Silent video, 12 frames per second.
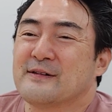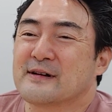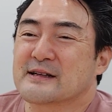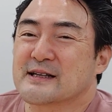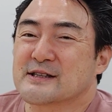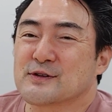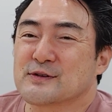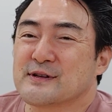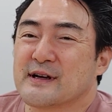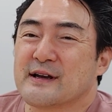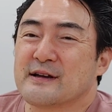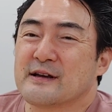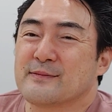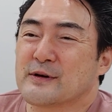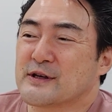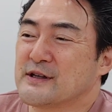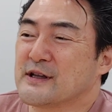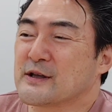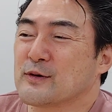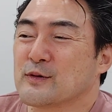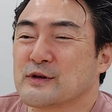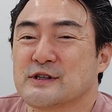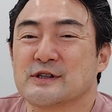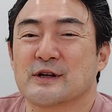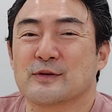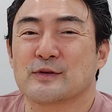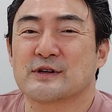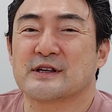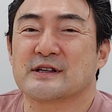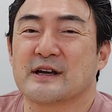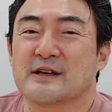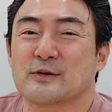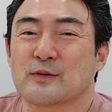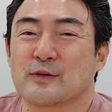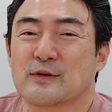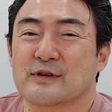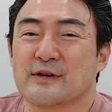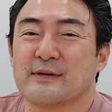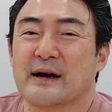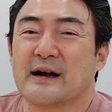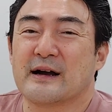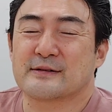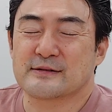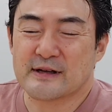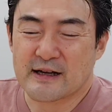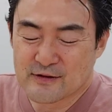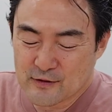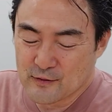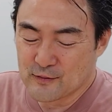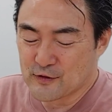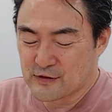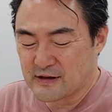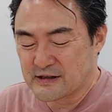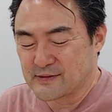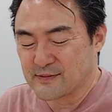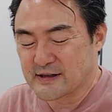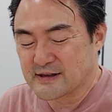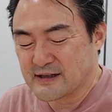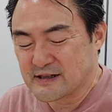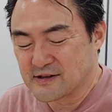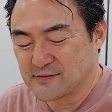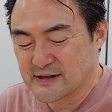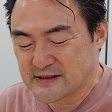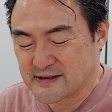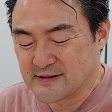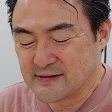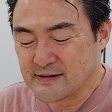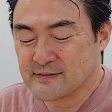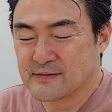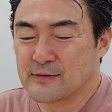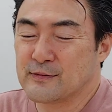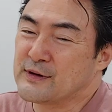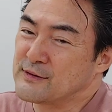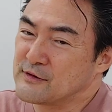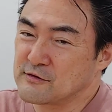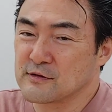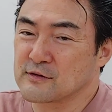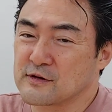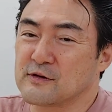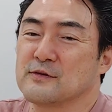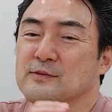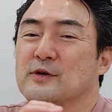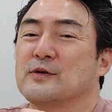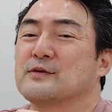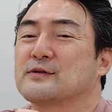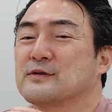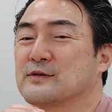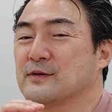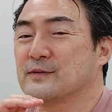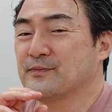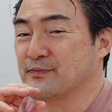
私としてはやっぱり秀樹オリジナルを聴きたいところではあるなと思ってしまったりします「Will Rock You」もこの